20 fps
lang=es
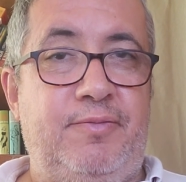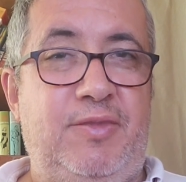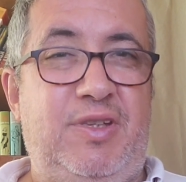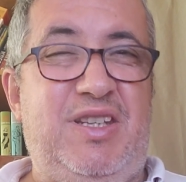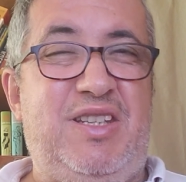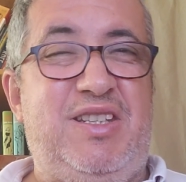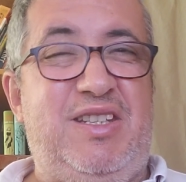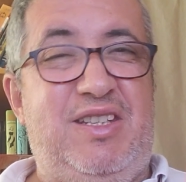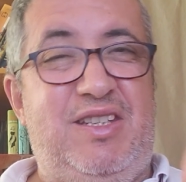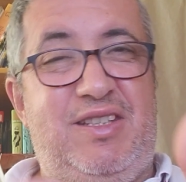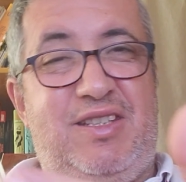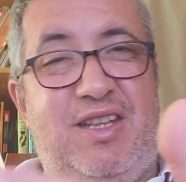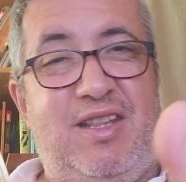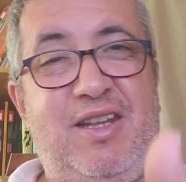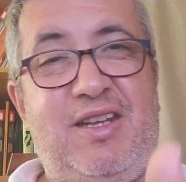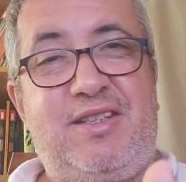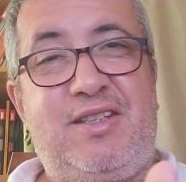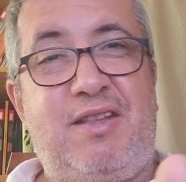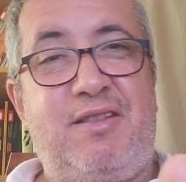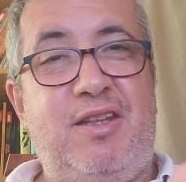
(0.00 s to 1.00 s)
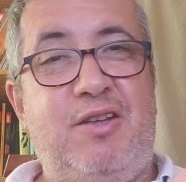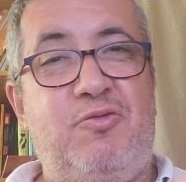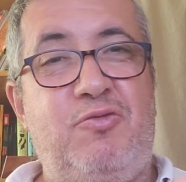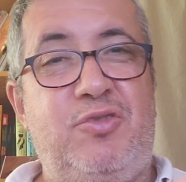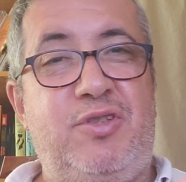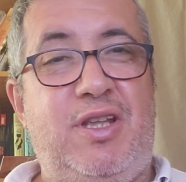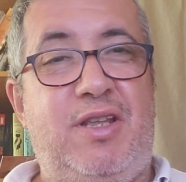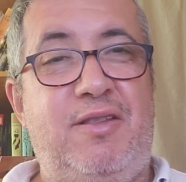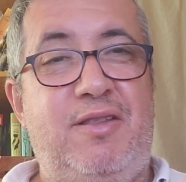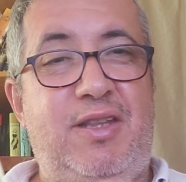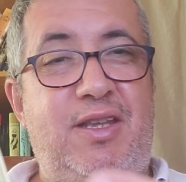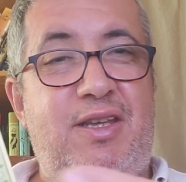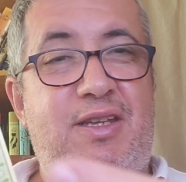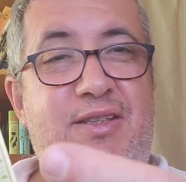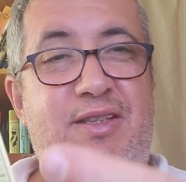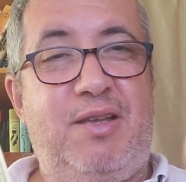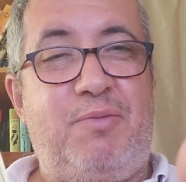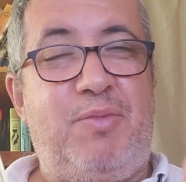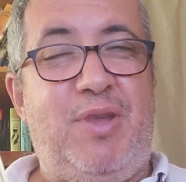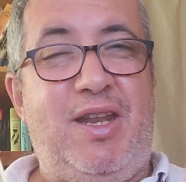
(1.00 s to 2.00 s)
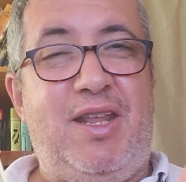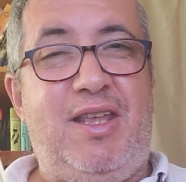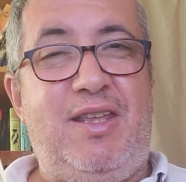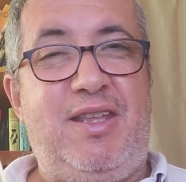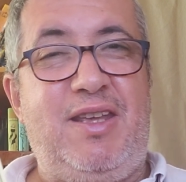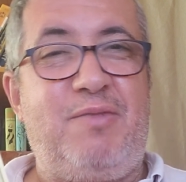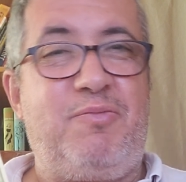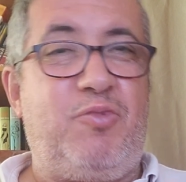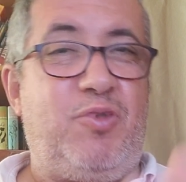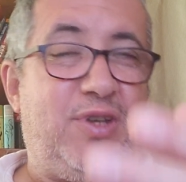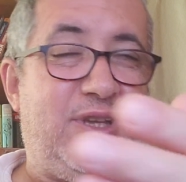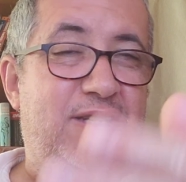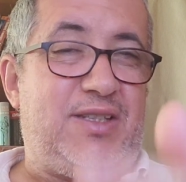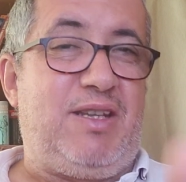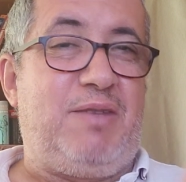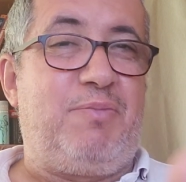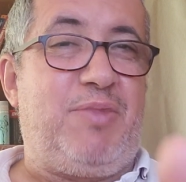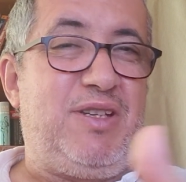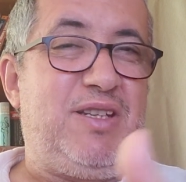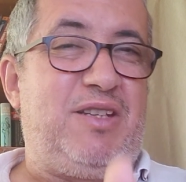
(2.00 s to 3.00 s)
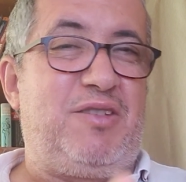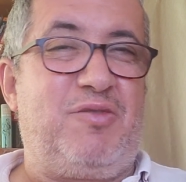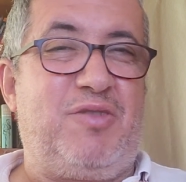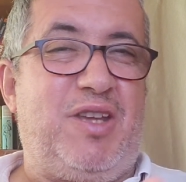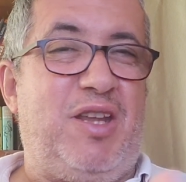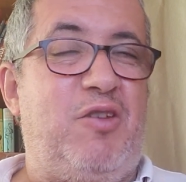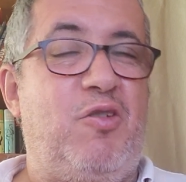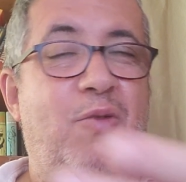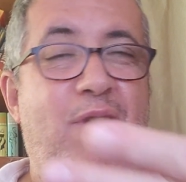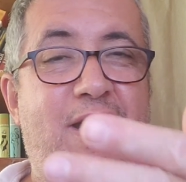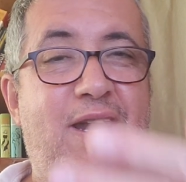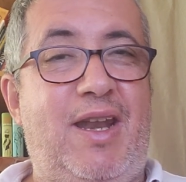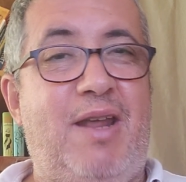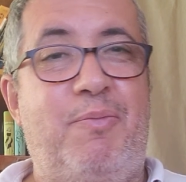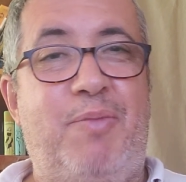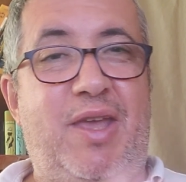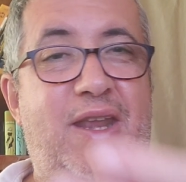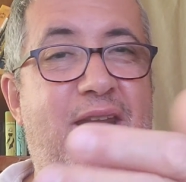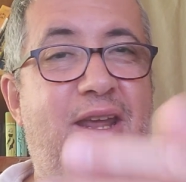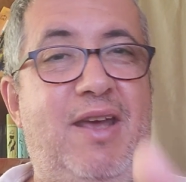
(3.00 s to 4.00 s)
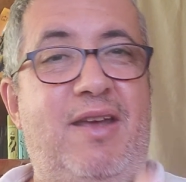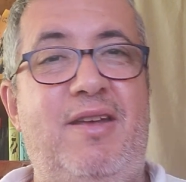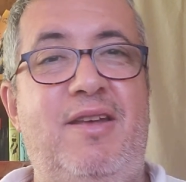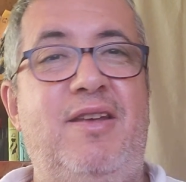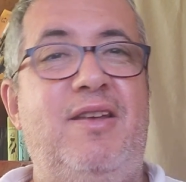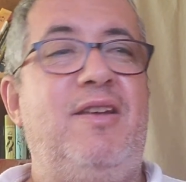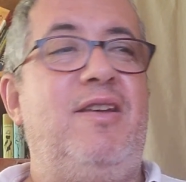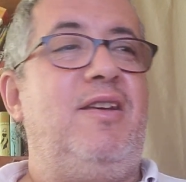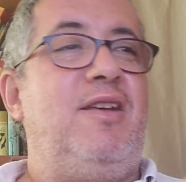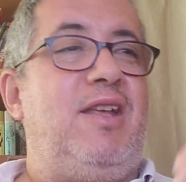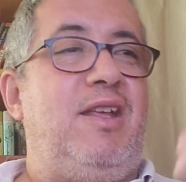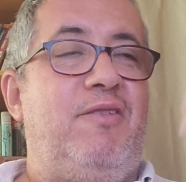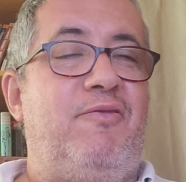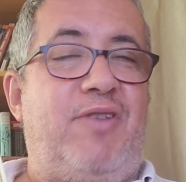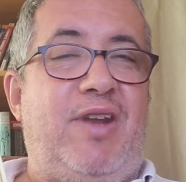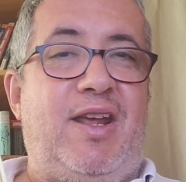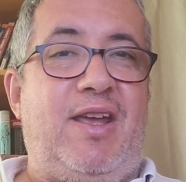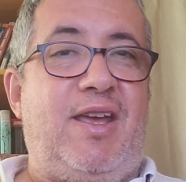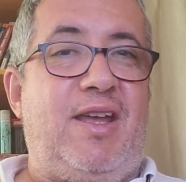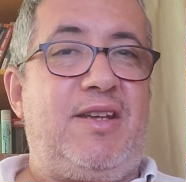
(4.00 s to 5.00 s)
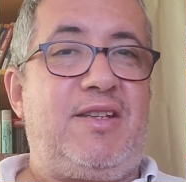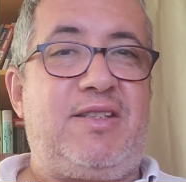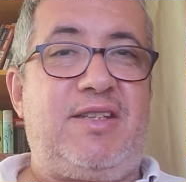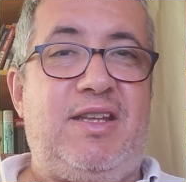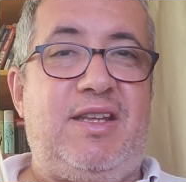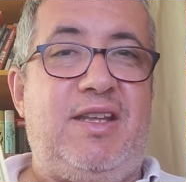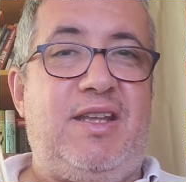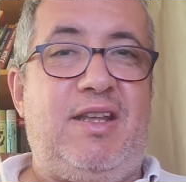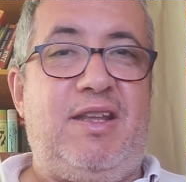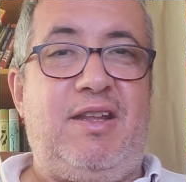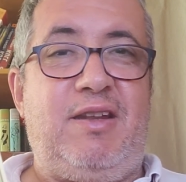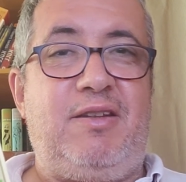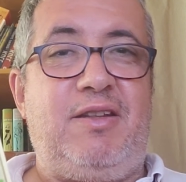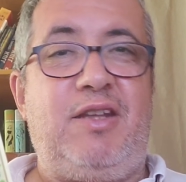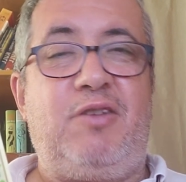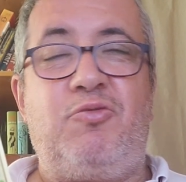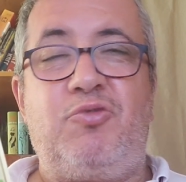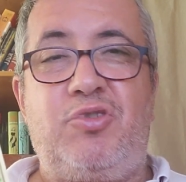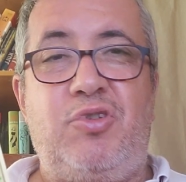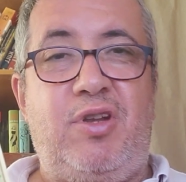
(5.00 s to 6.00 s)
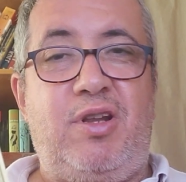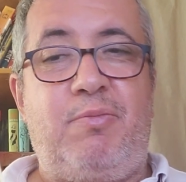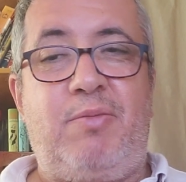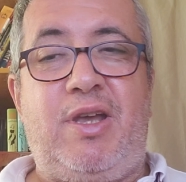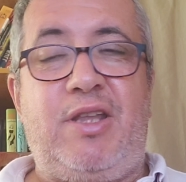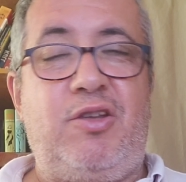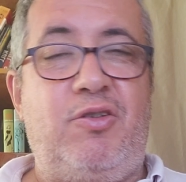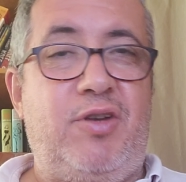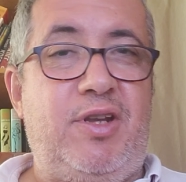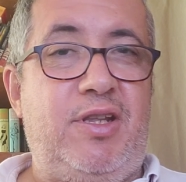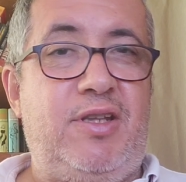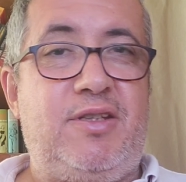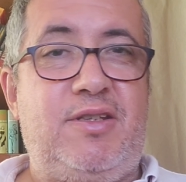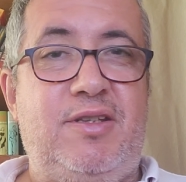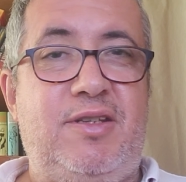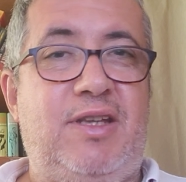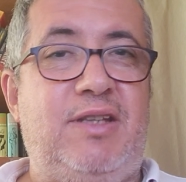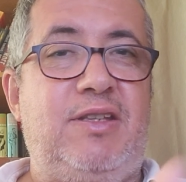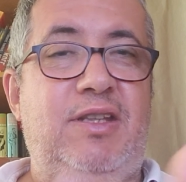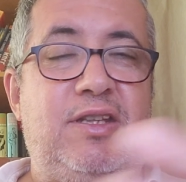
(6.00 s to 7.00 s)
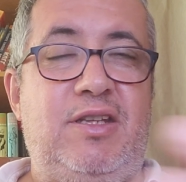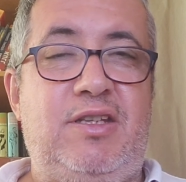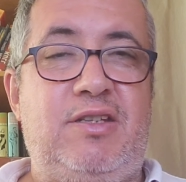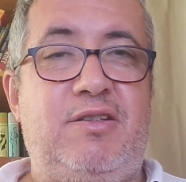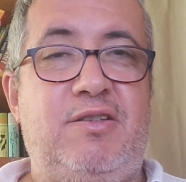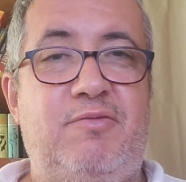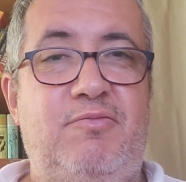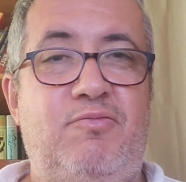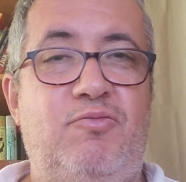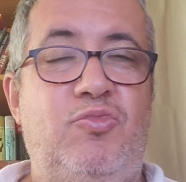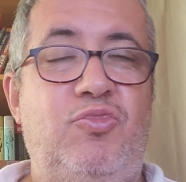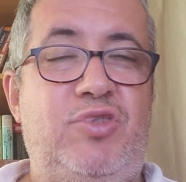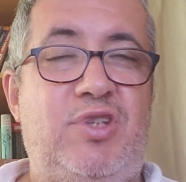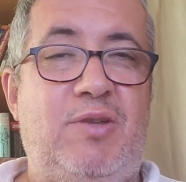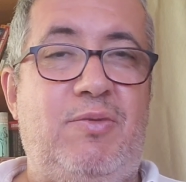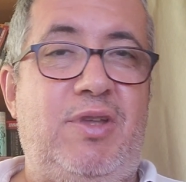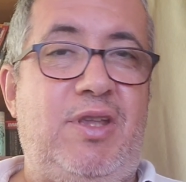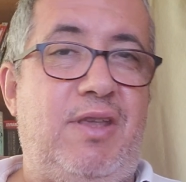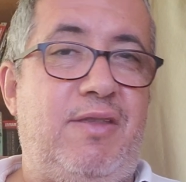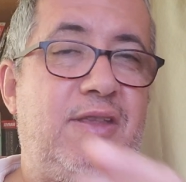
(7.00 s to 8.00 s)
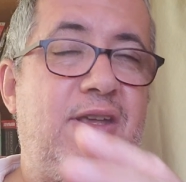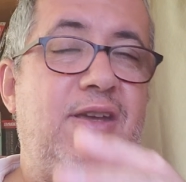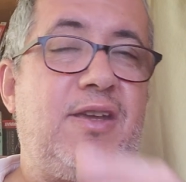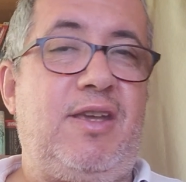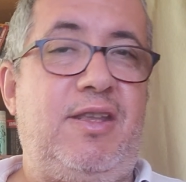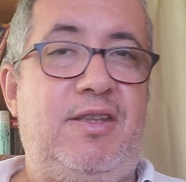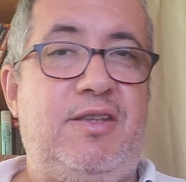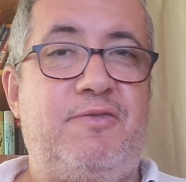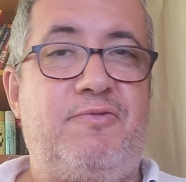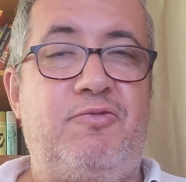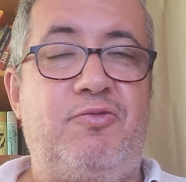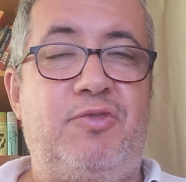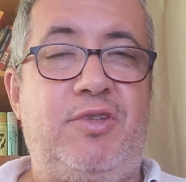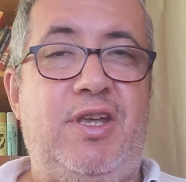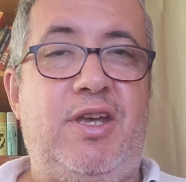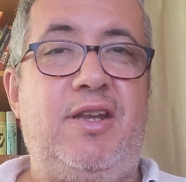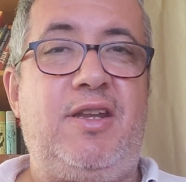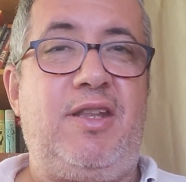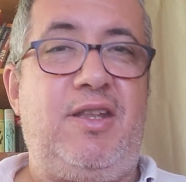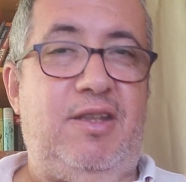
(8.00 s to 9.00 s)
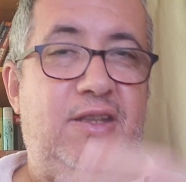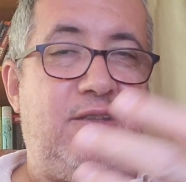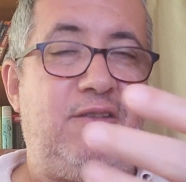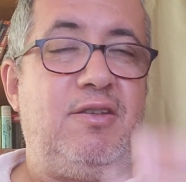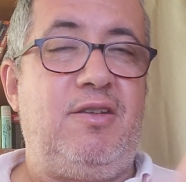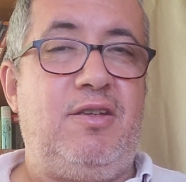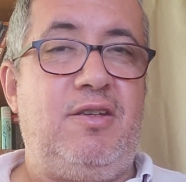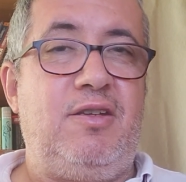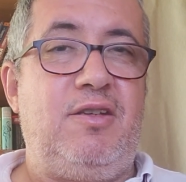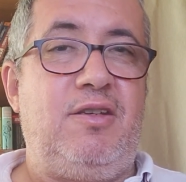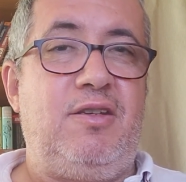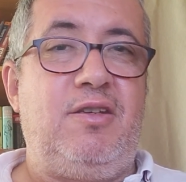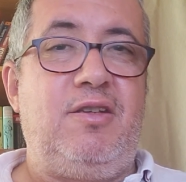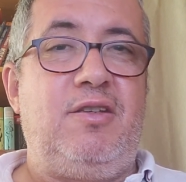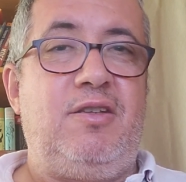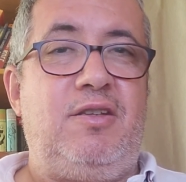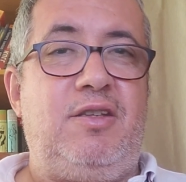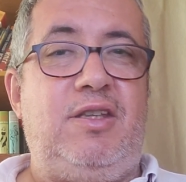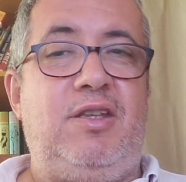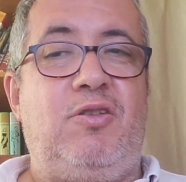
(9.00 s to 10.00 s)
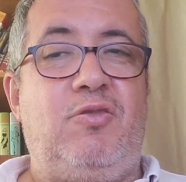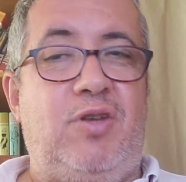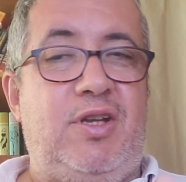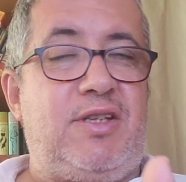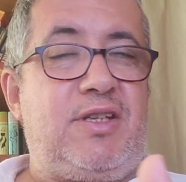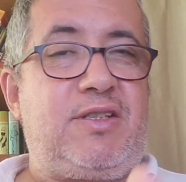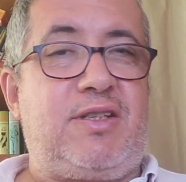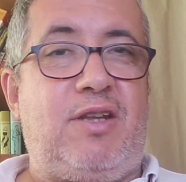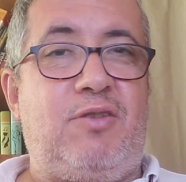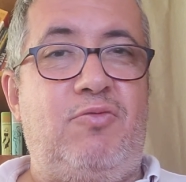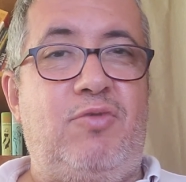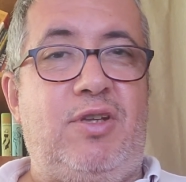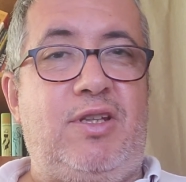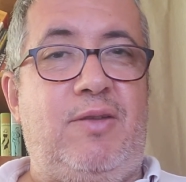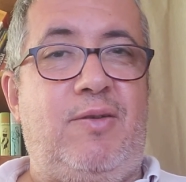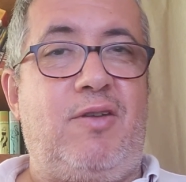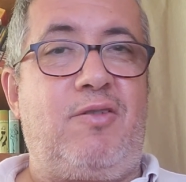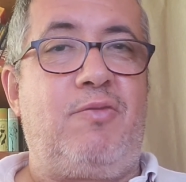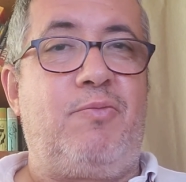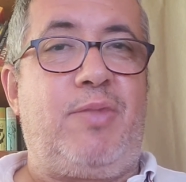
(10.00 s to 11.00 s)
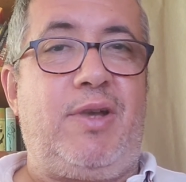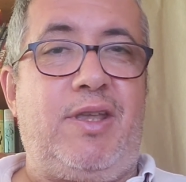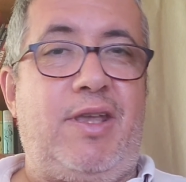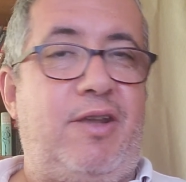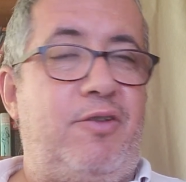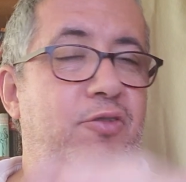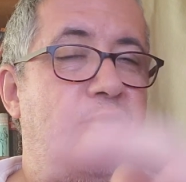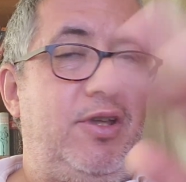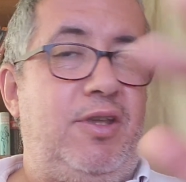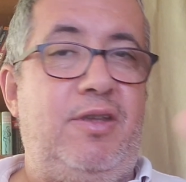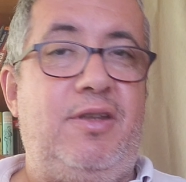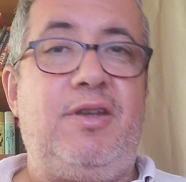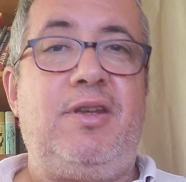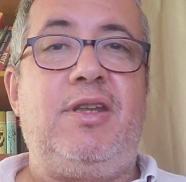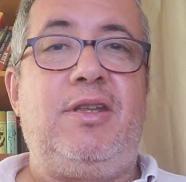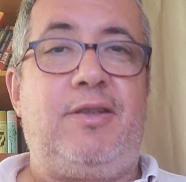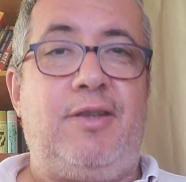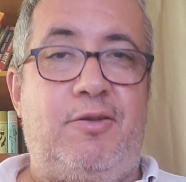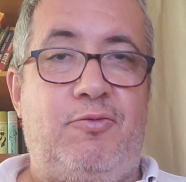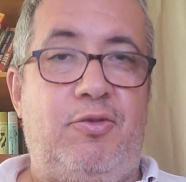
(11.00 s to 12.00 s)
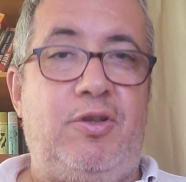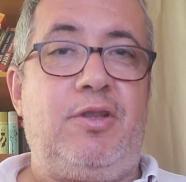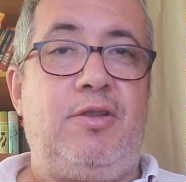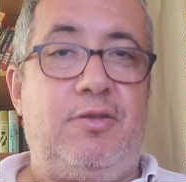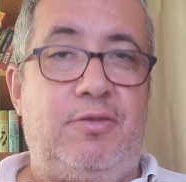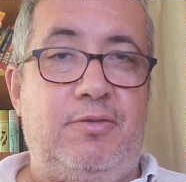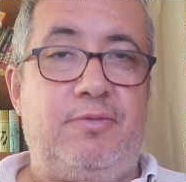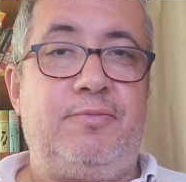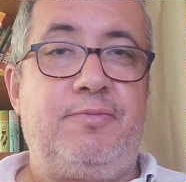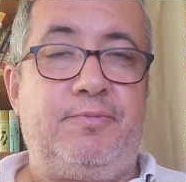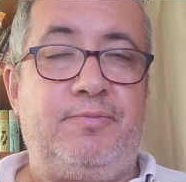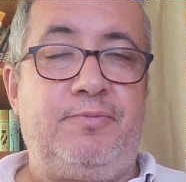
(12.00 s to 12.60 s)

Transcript: Y si se dan estas circunstancias, estas peleillas, pues que sepas eso, que no vale la pena enfrascarse en discusiones mayores, que tienes mucha belleza que disfrutar y, y con esa salud que te va a acompañar hoy, ni te cuento.